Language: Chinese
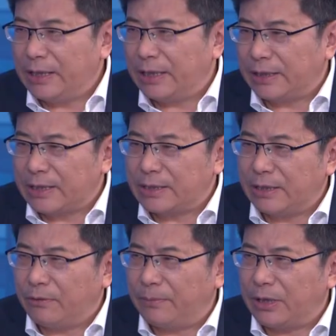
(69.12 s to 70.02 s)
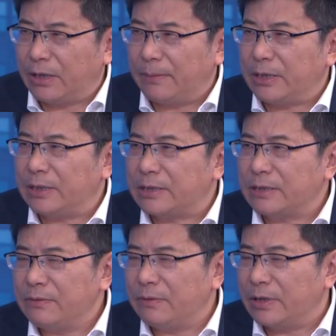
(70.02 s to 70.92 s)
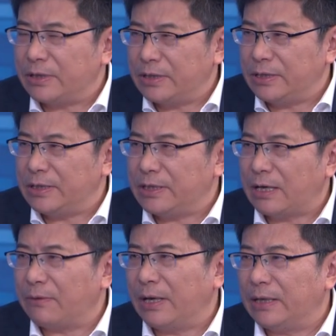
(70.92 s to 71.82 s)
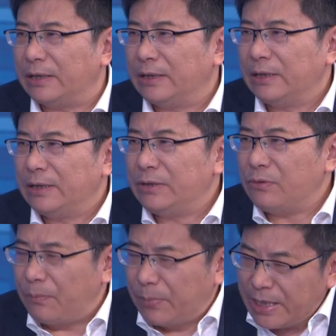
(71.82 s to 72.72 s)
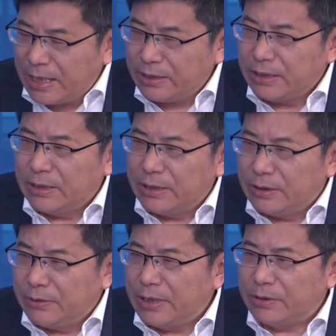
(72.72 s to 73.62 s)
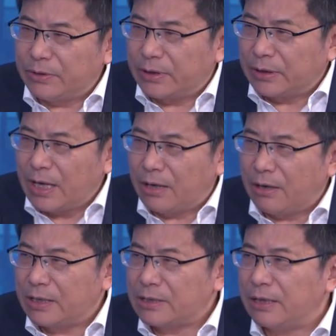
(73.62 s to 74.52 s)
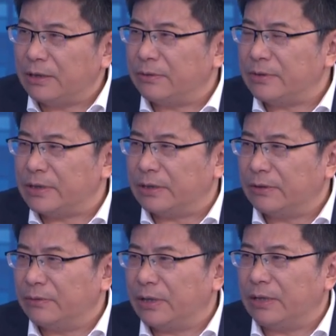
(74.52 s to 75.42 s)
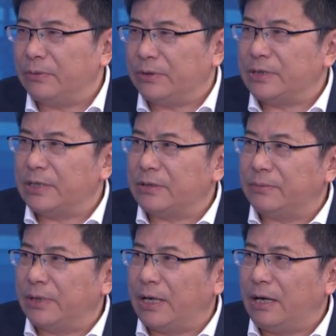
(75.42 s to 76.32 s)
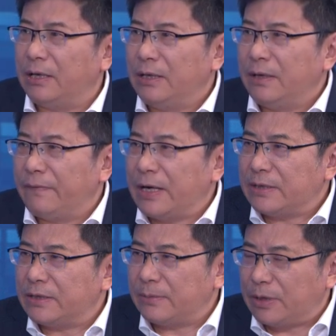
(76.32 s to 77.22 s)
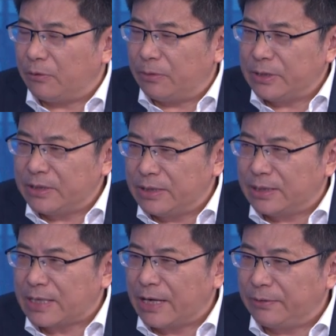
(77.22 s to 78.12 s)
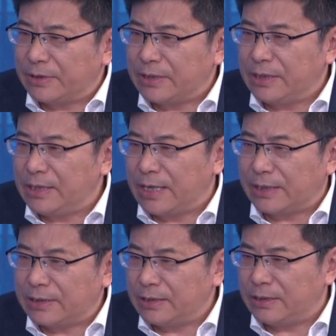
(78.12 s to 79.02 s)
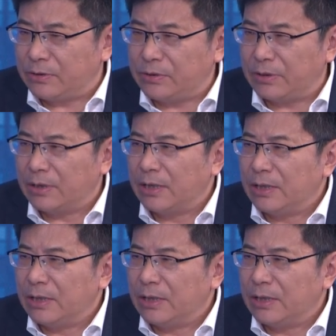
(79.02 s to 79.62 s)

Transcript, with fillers: 点，它是和我们的老百姓的生活息息相关的。就我不太愿意做太高大上的东西，我可能我就接受不了。方案是什么呢？我们自己参与，自己演，自己去